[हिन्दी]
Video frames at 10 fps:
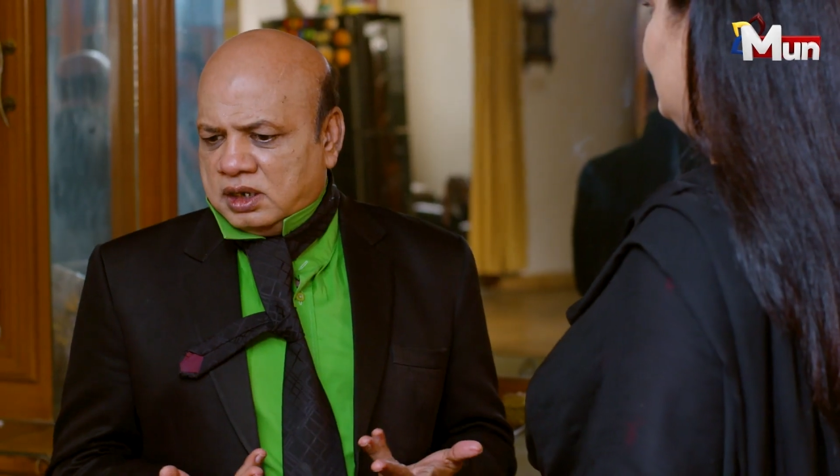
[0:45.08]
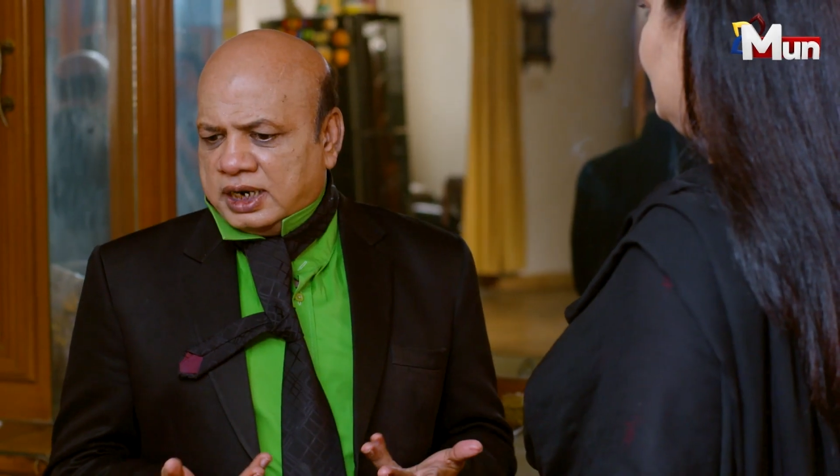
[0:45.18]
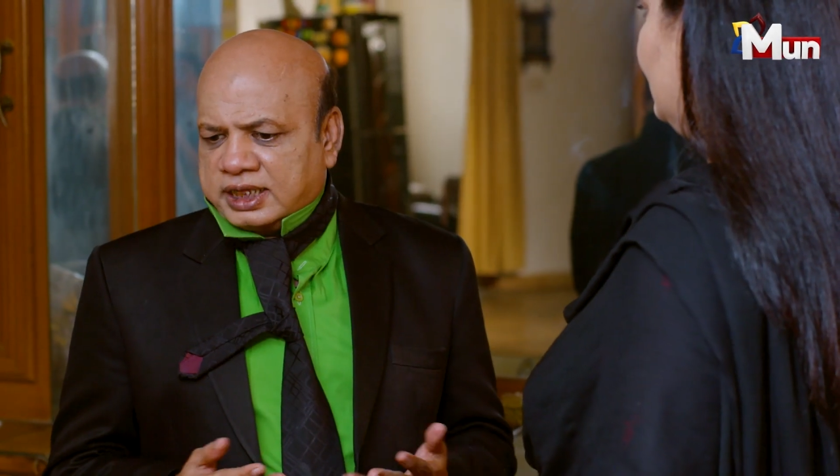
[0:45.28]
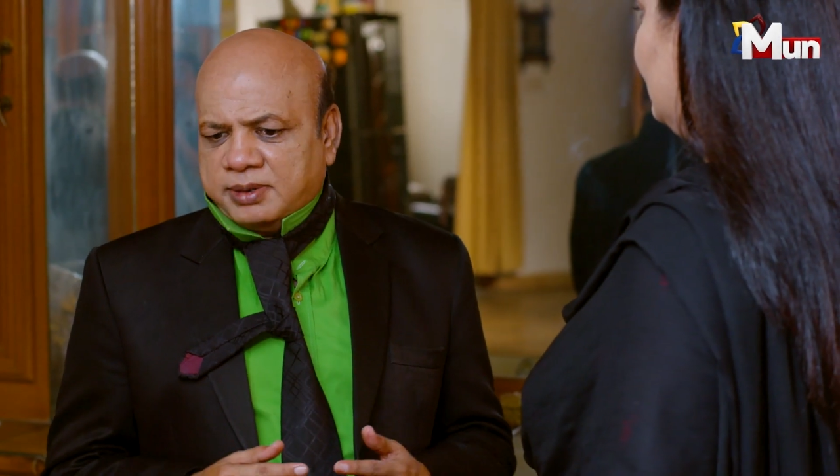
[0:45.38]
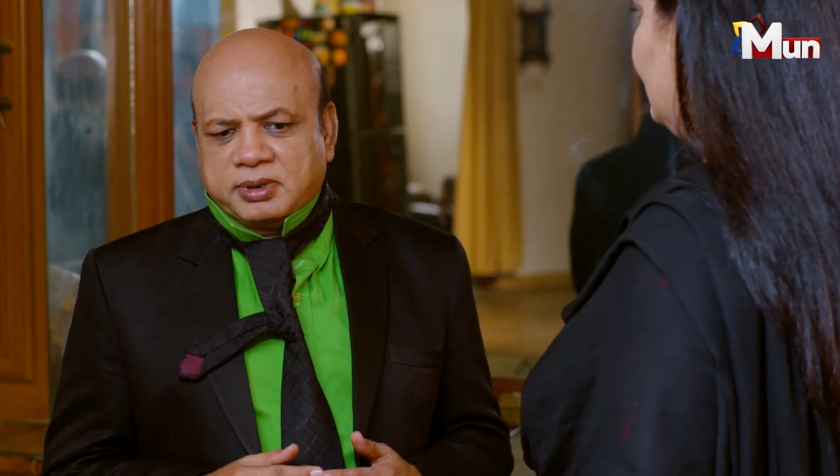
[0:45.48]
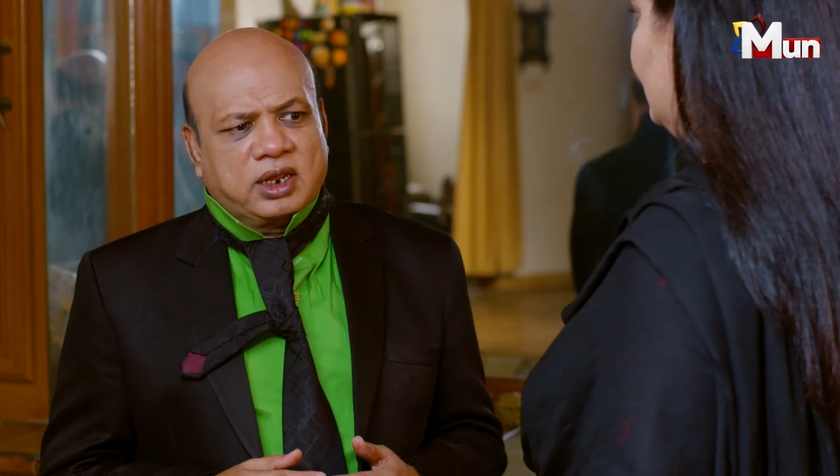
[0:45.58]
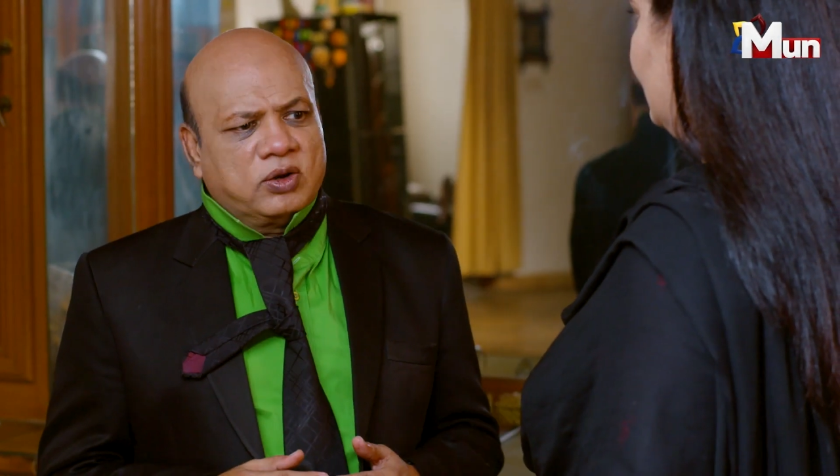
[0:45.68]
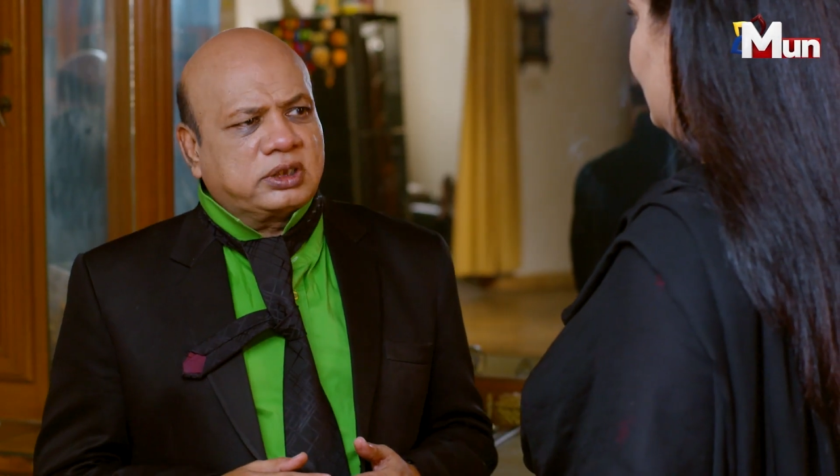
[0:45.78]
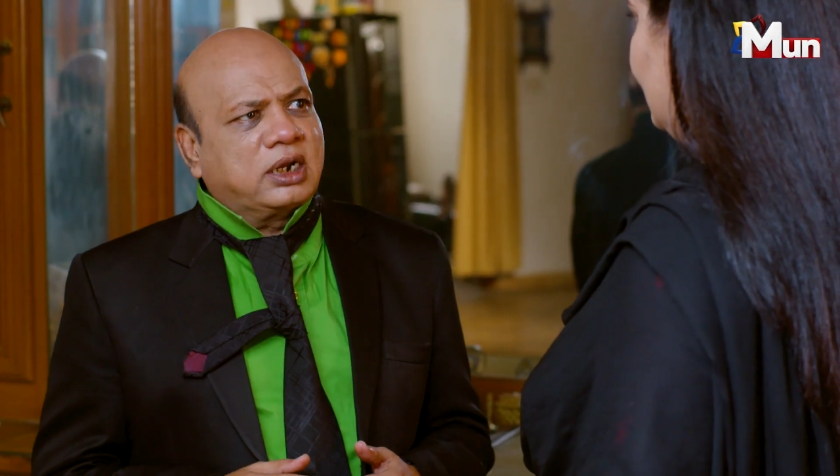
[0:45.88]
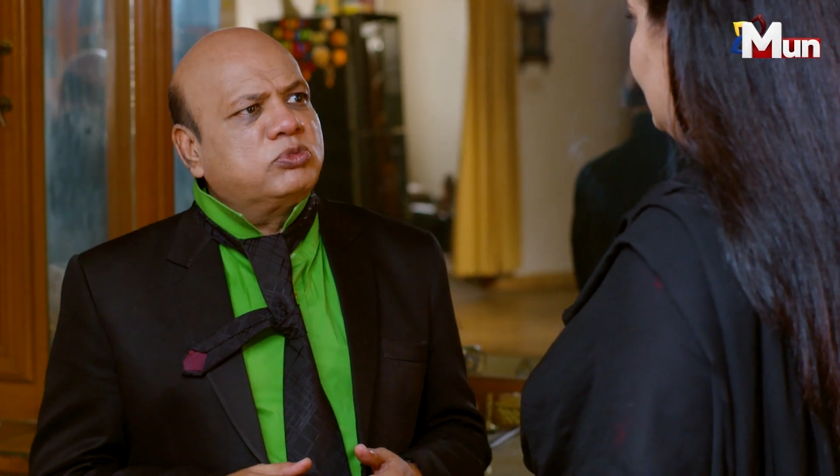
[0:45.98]
हटके मना
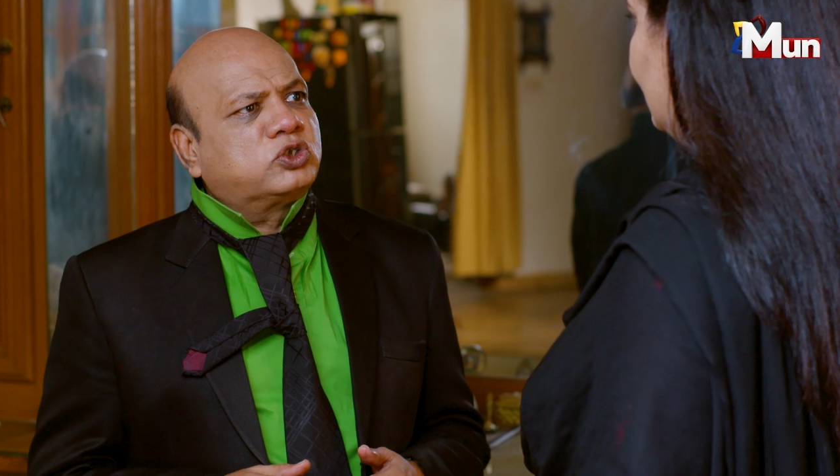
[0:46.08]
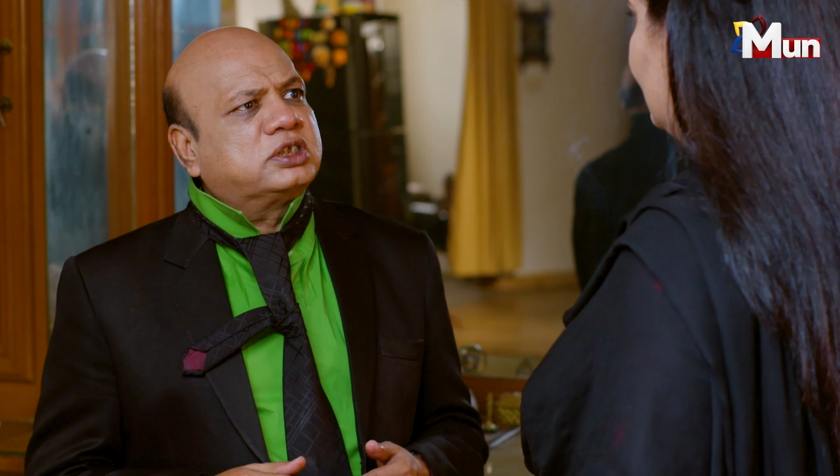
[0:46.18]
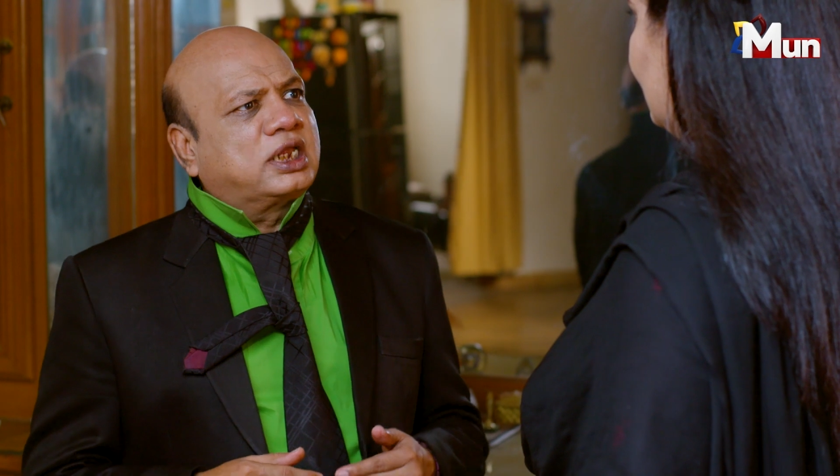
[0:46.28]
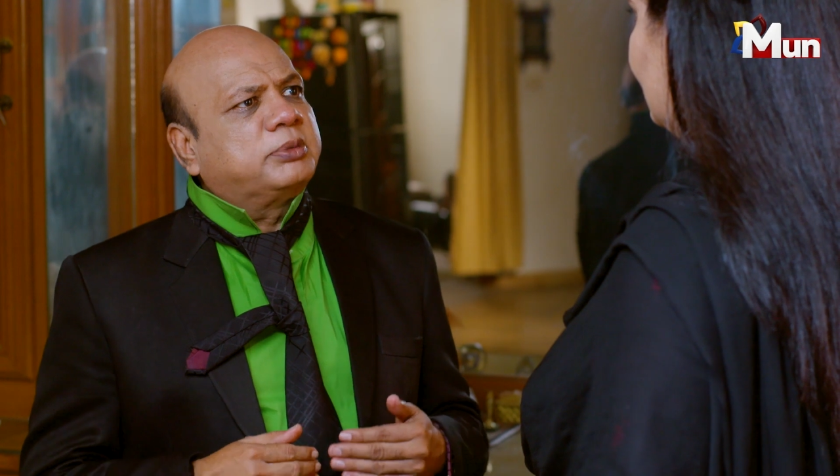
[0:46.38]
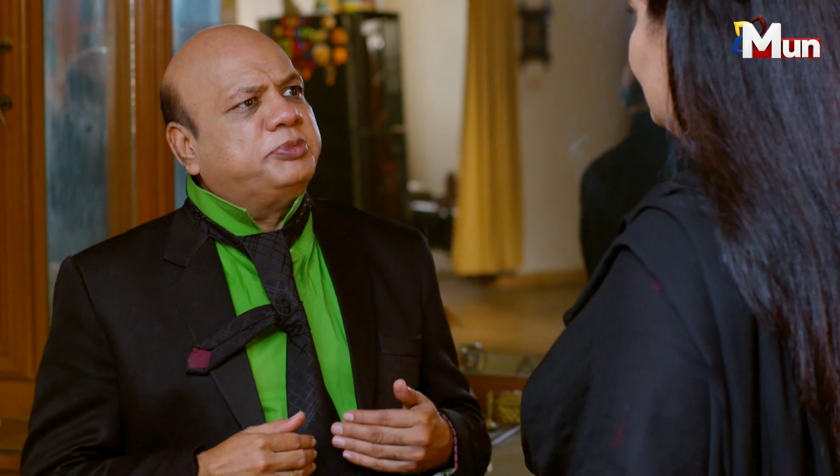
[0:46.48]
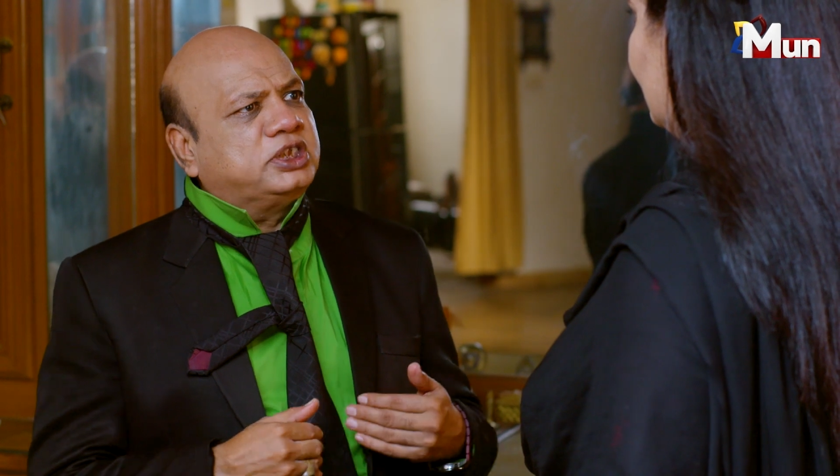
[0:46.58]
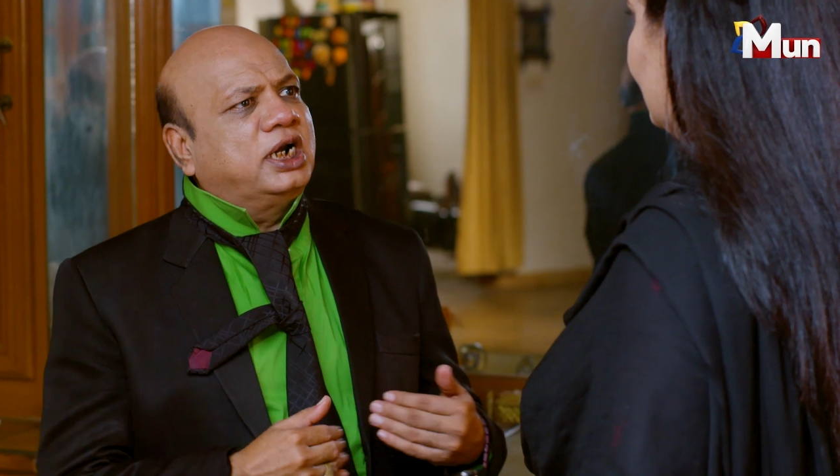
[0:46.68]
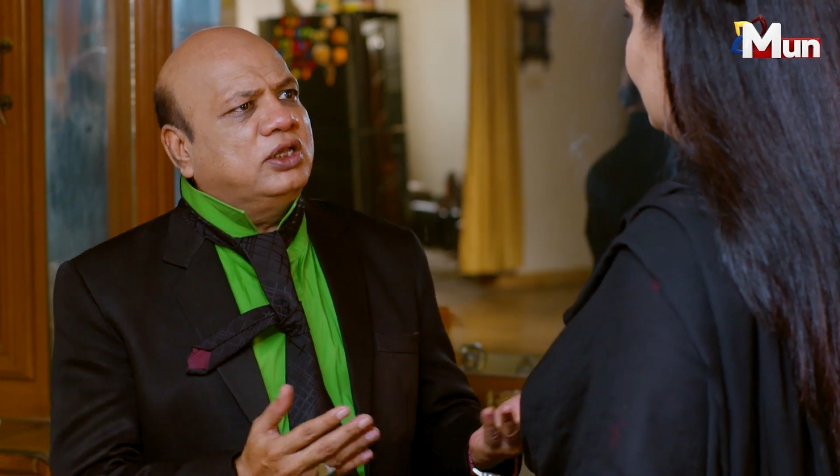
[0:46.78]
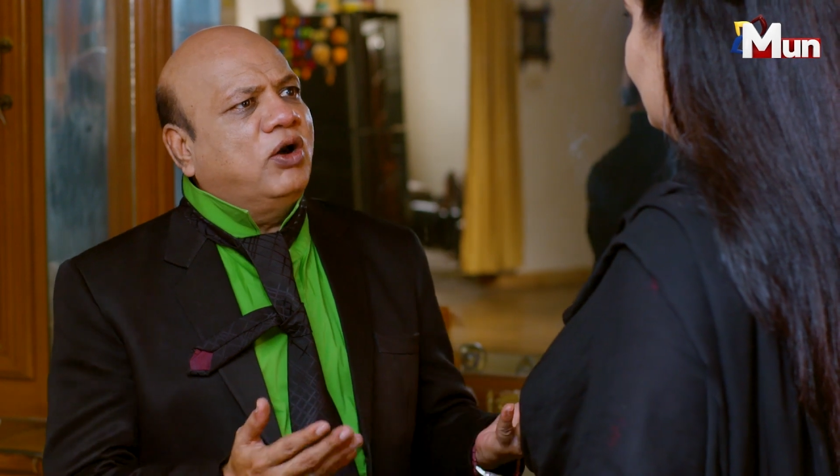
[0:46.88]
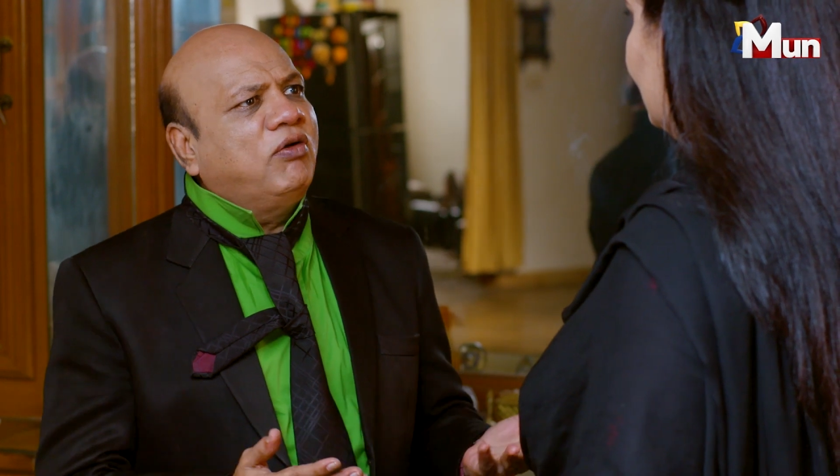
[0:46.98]
लो जरा मुझसे जरा पीछे
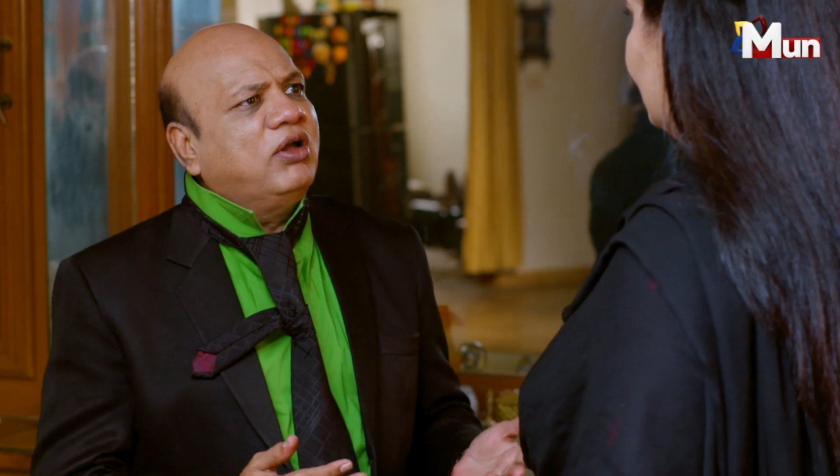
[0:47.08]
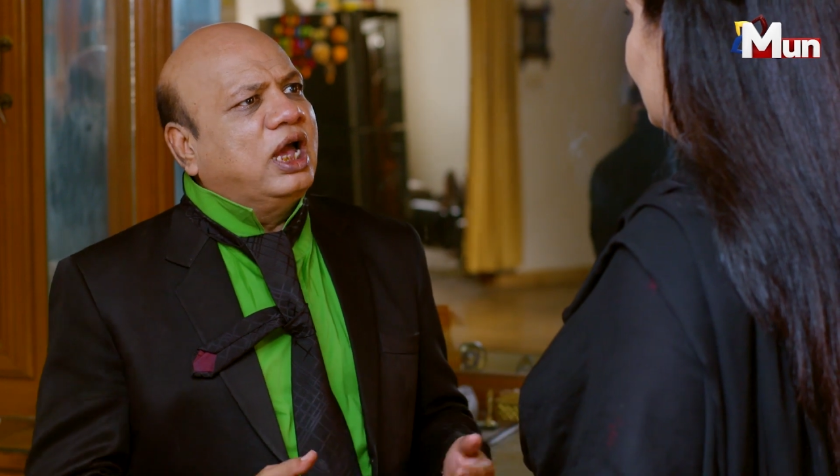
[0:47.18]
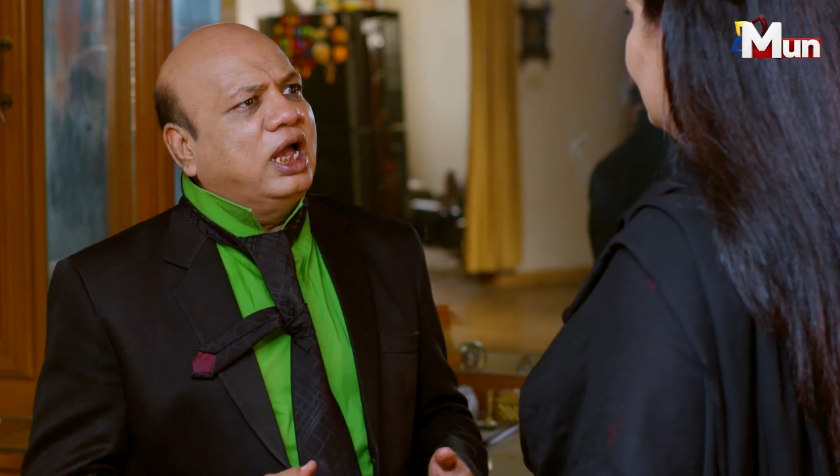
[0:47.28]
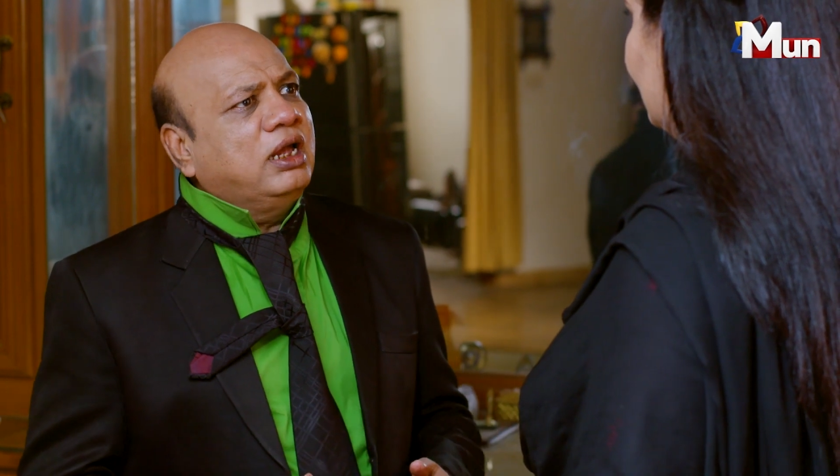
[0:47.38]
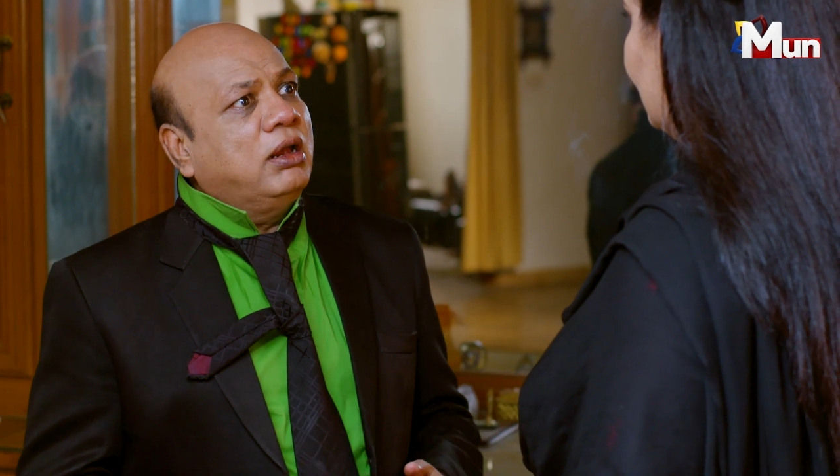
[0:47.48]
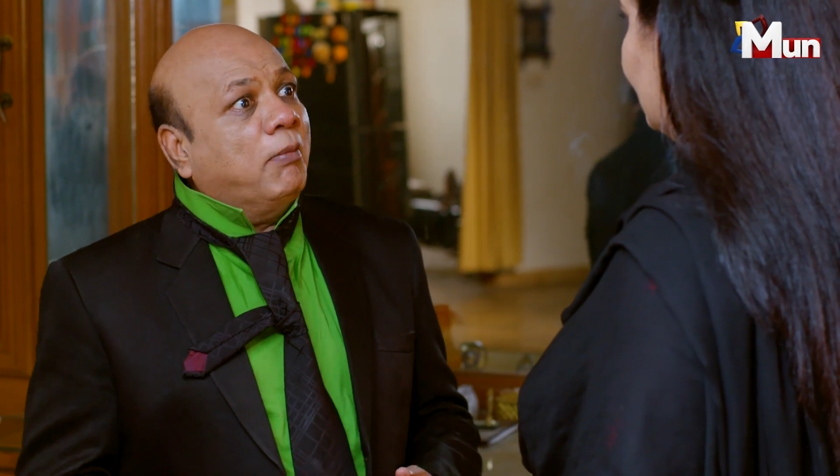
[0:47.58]
हट जाओ है